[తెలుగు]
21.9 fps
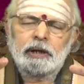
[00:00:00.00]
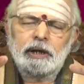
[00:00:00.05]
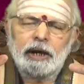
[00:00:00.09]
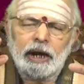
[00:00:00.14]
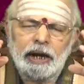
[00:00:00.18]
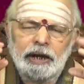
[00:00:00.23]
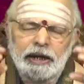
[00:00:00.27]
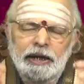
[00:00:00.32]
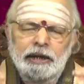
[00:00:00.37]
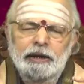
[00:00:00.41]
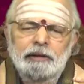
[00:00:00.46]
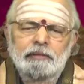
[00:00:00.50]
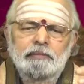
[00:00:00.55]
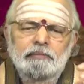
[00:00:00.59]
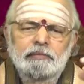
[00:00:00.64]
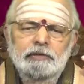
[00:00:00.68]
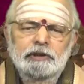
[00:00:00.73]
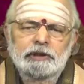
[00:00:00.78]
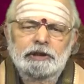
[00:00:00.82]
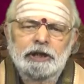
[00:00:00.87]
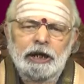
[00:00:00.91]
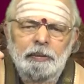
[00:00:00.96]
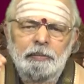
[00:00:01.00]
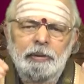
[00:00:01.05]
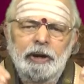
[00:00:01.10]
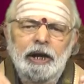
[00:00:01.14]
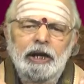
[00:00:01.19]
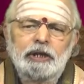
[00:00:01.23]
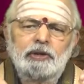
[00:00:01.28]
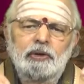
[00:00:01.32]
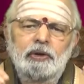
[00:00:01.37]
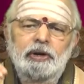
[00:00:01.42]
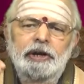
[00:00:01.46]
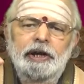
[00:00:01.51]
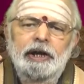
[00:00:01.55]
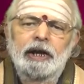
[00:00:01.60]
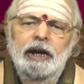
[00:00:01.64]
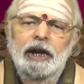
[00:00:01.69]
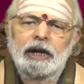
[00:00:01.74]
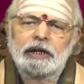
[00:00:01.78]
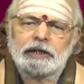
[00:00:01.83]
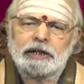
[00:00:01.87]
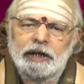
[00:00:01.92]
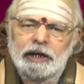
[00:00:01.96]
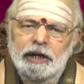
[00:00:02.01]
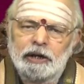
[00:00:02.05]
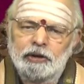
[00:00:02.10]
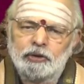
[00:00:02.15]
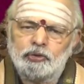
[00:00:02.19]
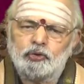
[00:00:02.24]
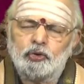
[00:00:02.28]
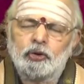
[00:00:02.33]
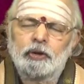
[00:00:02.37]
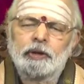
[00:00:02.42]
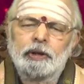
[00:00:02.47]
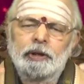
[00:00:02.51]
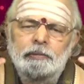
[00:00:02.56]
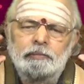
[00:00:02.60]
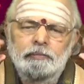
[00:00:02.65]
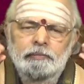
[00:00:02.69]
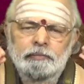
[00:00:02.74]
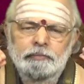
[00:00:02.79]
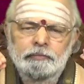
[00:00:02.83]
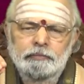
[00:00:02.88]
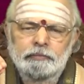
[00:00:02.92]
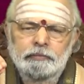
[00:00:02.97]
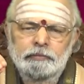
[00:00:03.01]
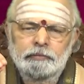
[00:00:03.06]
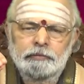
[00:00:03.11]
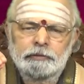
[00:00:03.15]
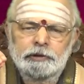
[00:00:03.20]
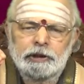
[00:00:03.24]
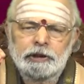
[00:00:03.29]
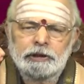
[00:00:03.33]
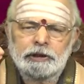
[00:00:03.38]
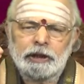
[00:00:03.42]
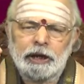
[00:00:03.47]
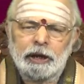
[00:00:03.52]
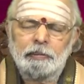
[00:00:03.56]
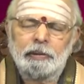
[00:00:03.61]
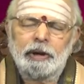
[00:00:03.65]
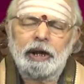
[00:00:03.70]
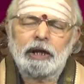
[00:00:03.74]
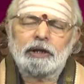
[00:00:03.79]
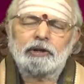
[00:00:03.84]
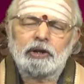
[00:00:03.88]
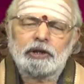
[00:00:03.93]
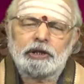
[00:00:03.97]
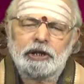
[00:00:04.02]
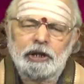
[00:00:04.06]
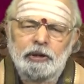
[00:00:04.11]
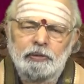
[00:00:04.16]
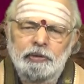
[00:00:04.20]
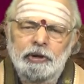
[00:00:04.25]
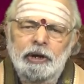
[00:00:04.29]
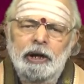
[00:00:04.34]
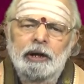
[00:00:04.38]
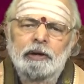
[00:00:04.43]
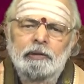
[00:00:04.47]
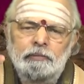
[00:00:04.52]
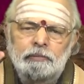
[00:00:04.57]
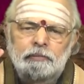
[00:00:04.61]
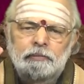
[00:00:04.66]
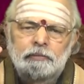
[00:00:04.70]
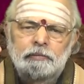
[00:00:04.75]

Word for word: కానీ జన్మరాశిలో ఏలినార్చి నడుస్తోంది జన్మరాశిలో శనివుడు నాడు